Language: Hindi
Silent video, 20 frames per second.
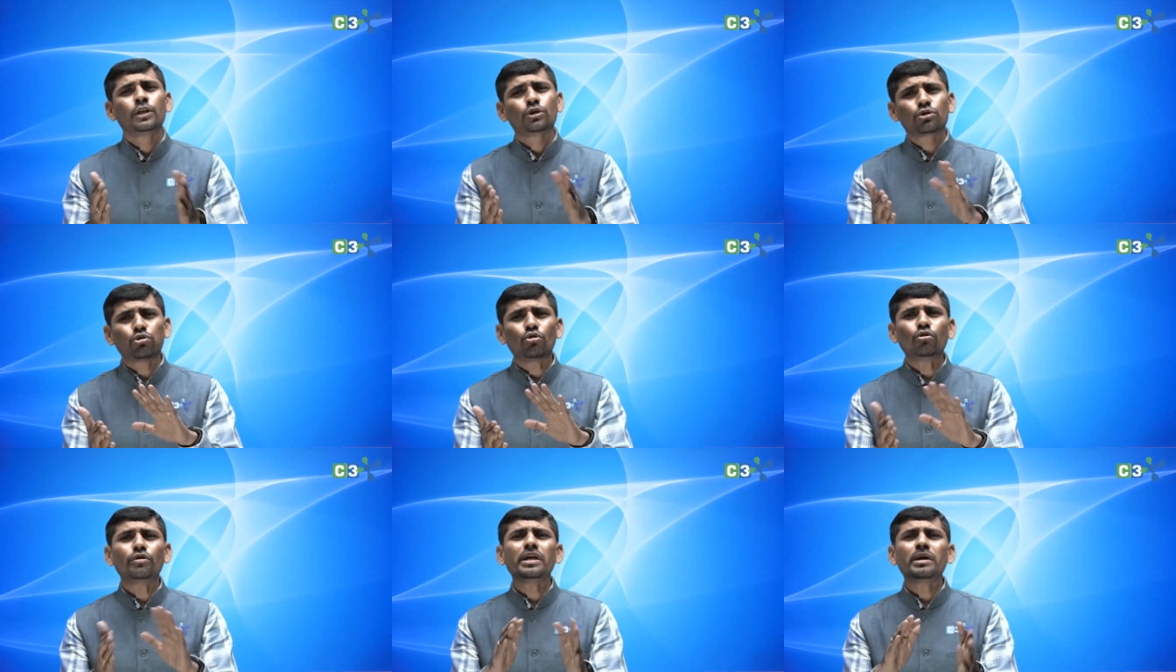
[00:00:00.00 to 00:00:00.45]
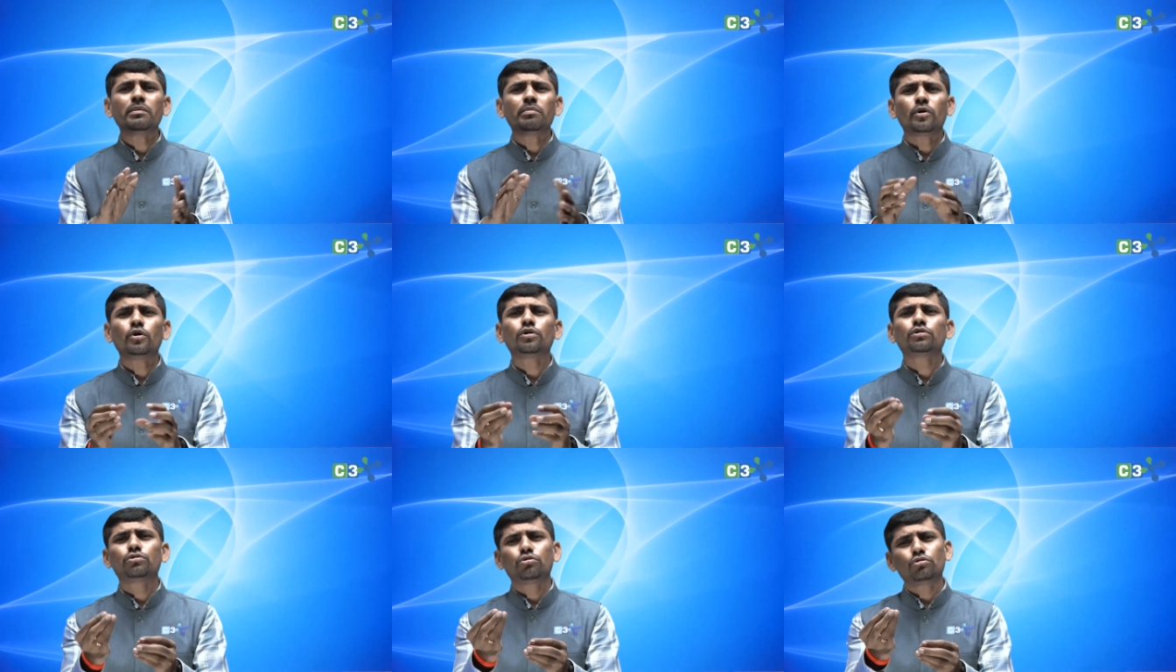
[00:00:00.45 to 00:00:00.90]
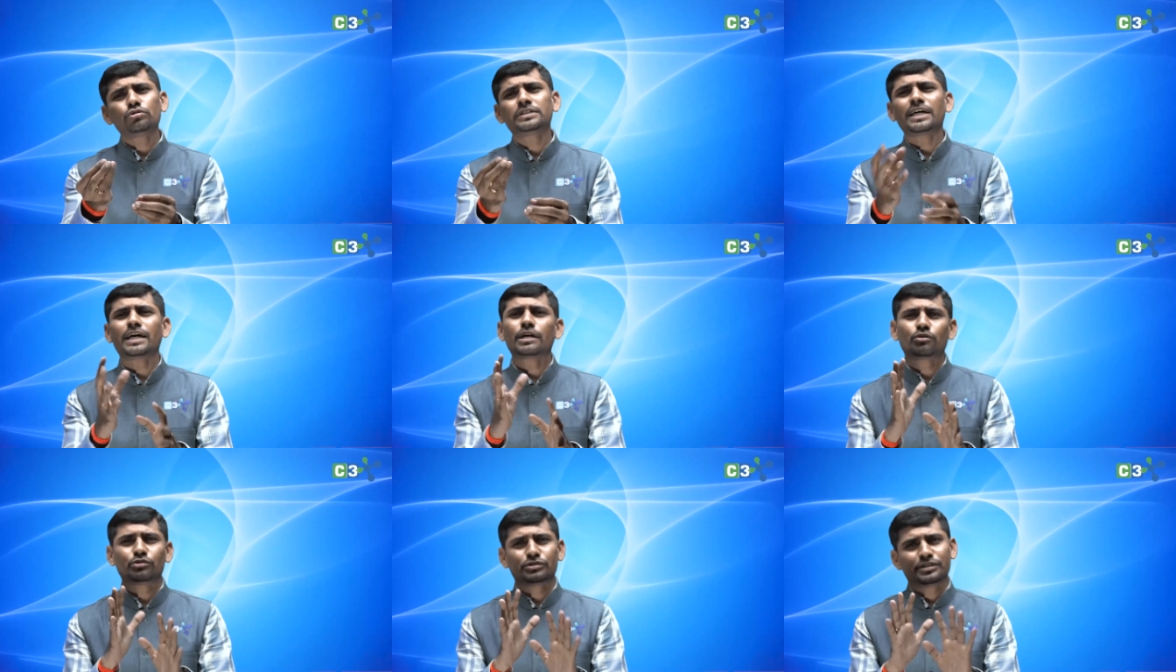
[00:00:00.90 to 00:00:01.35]
थोड़े बहुत दो
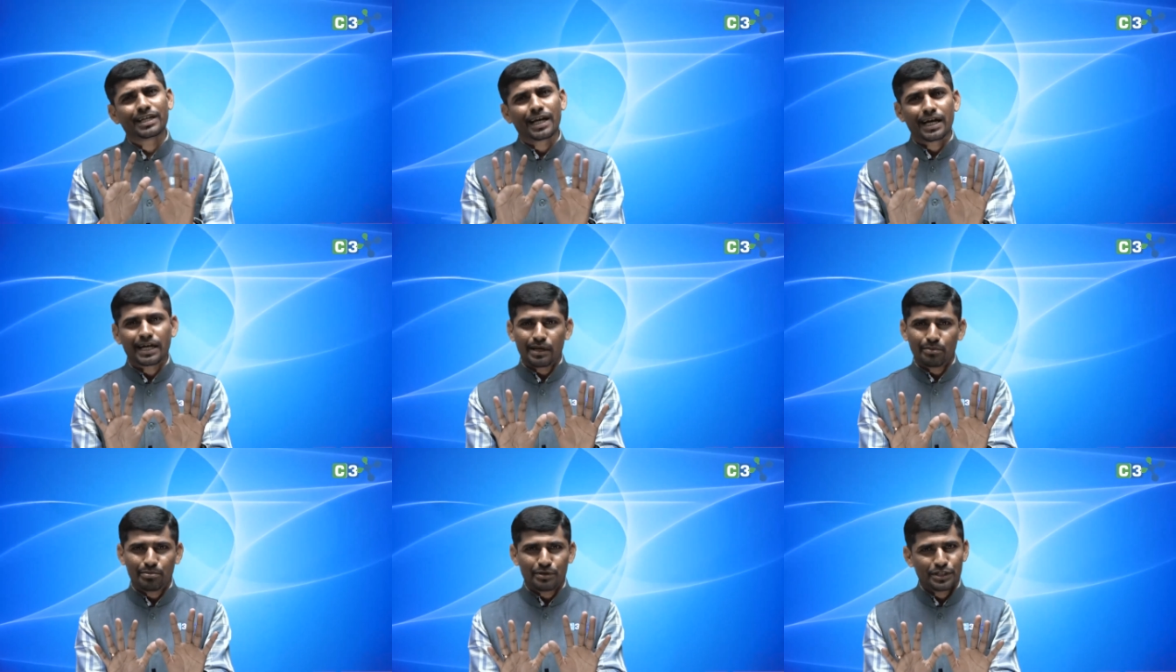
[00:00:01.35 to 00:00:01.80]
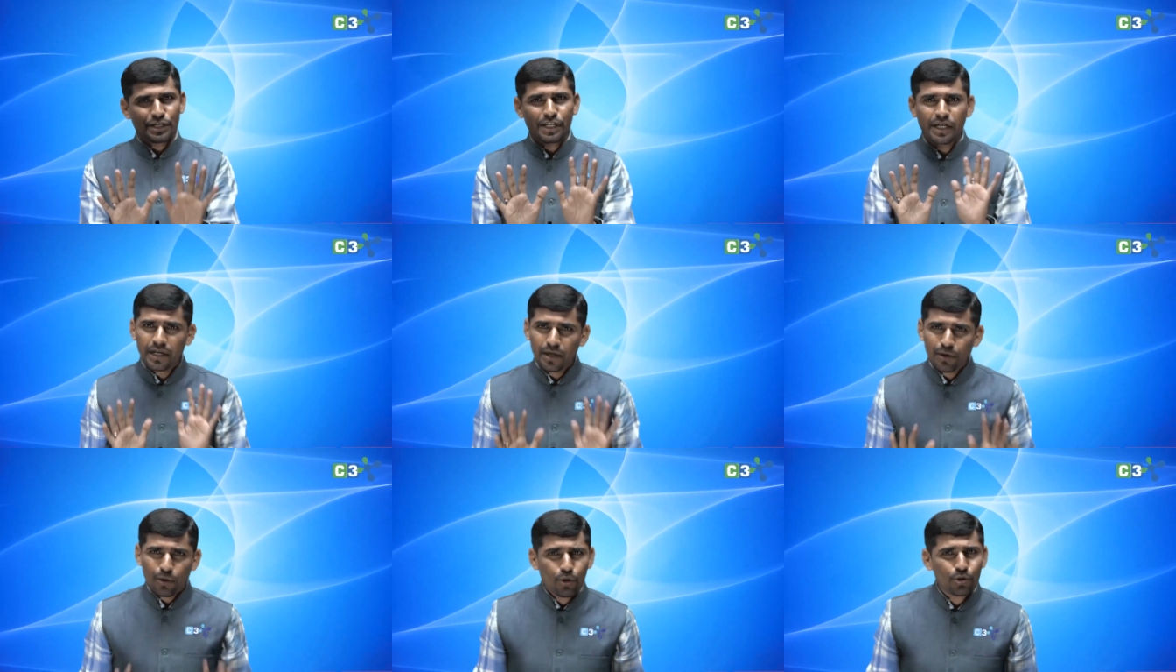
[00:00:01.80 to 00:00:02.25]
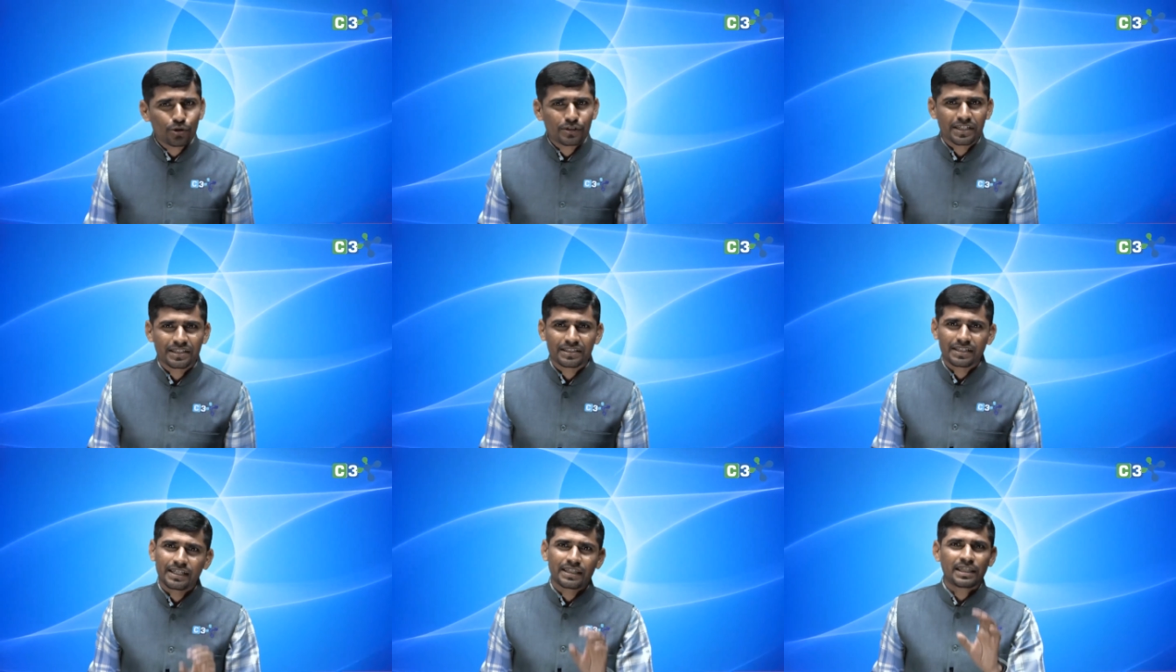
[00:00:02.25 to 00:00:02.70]
चार क्वेश्चन आगे पीछे हो
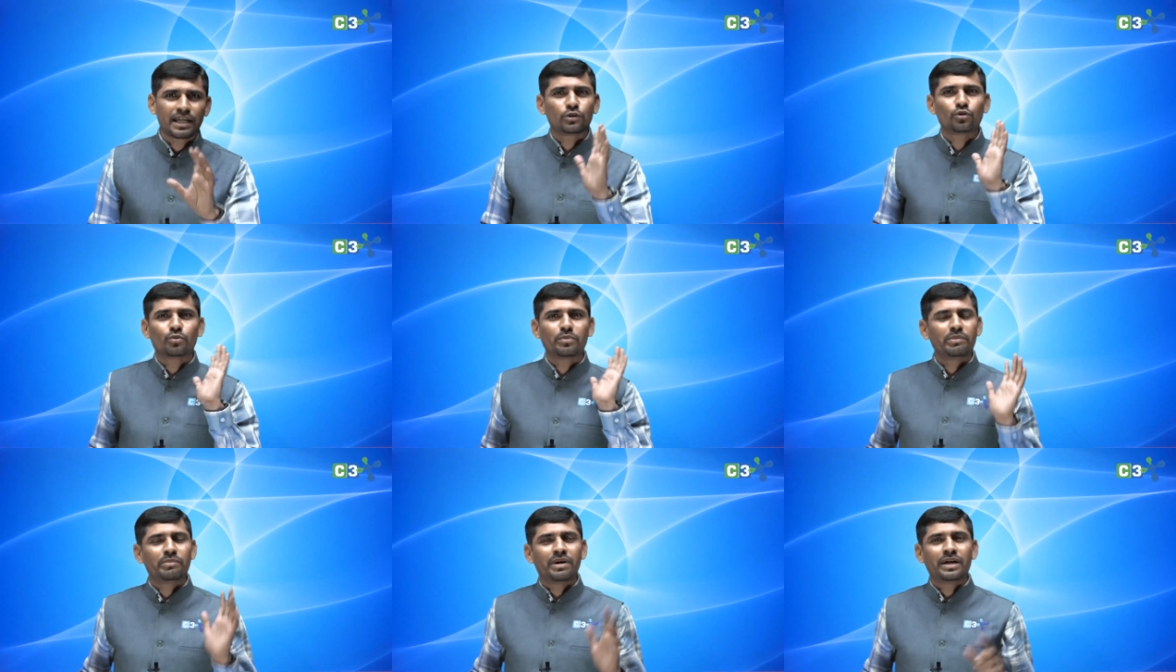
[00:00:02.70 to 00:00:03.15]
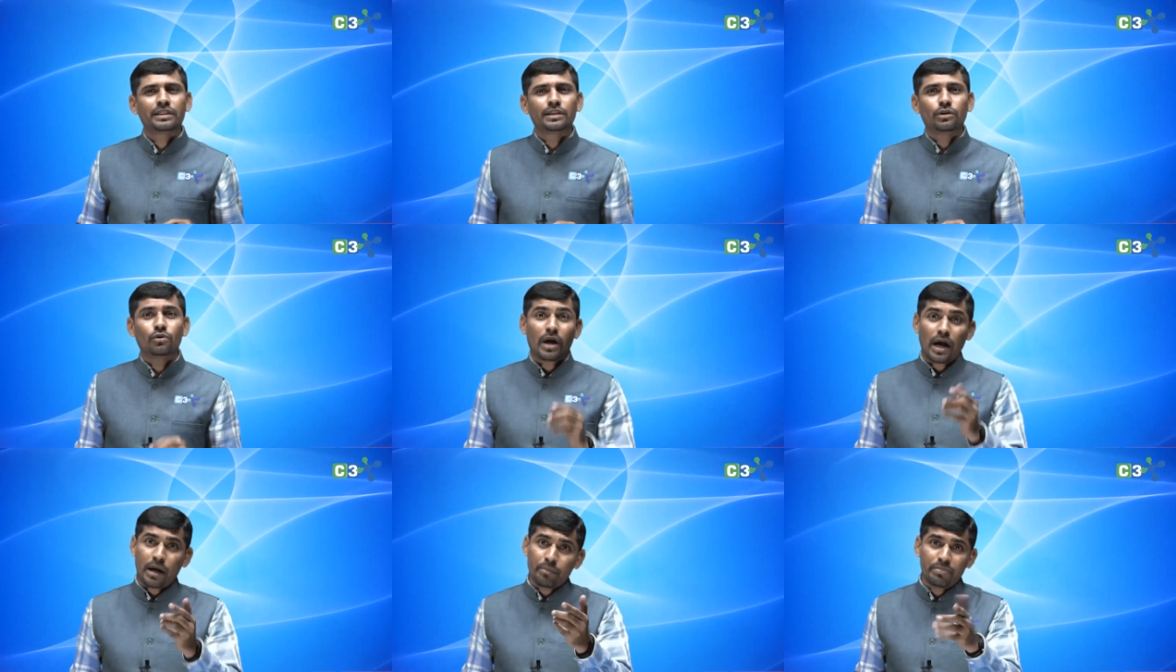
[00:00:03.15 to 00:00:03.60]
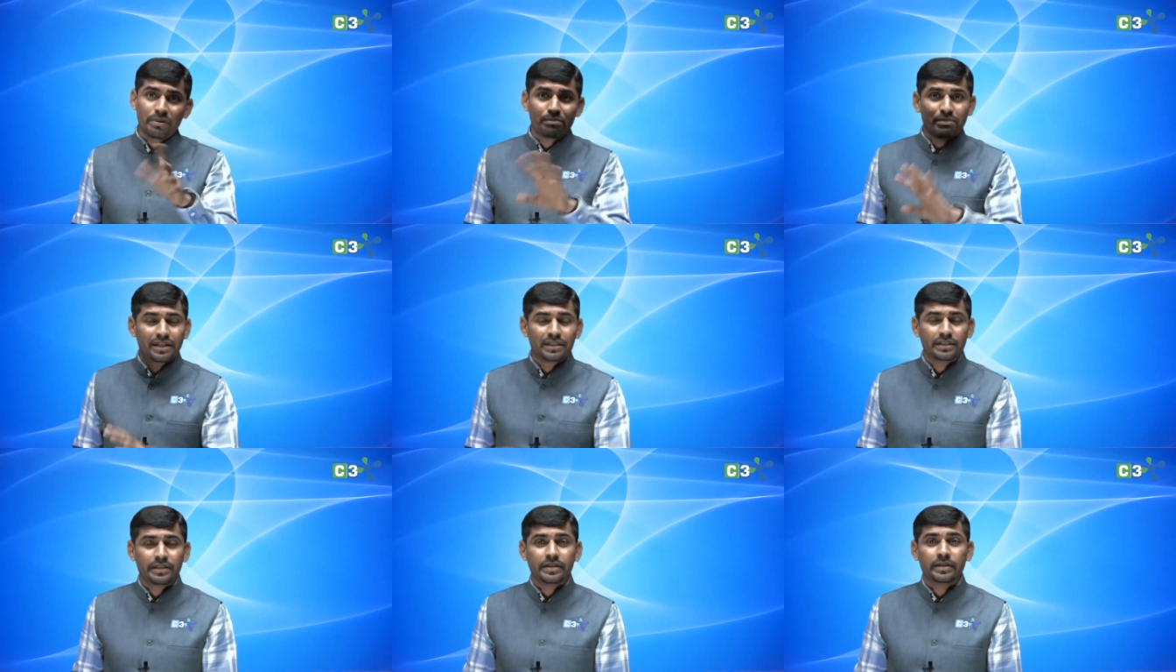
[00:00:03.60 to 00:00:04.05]
सकते इतना तो मैं मानता हूं आप भी
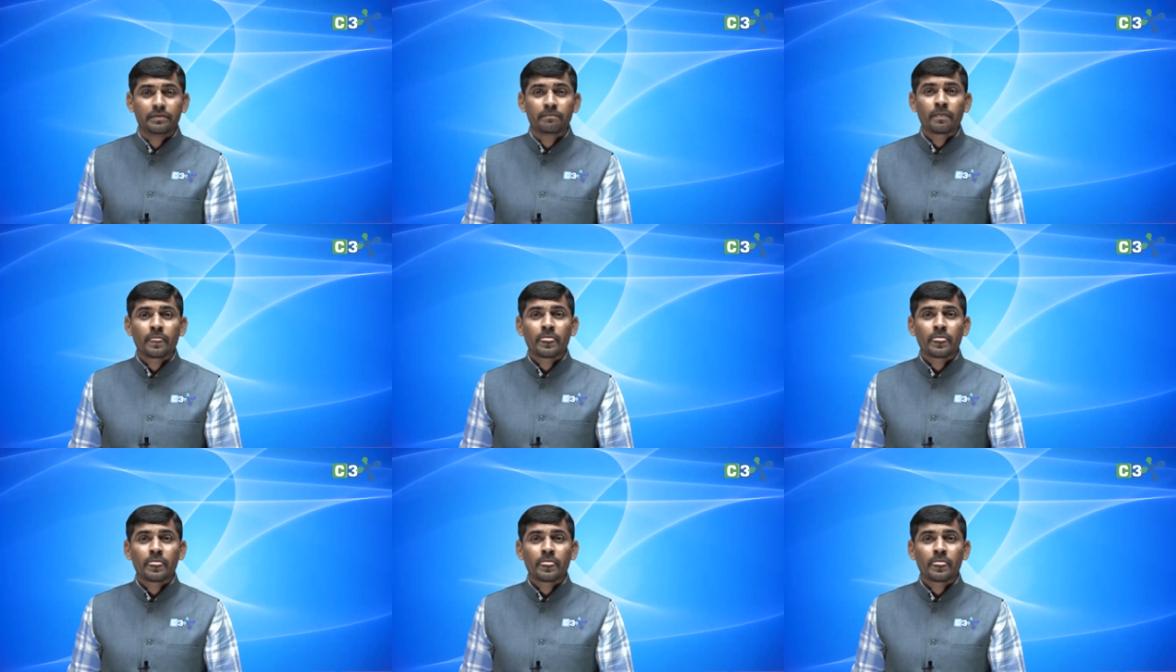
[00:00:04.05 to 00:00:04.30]
मानते हैं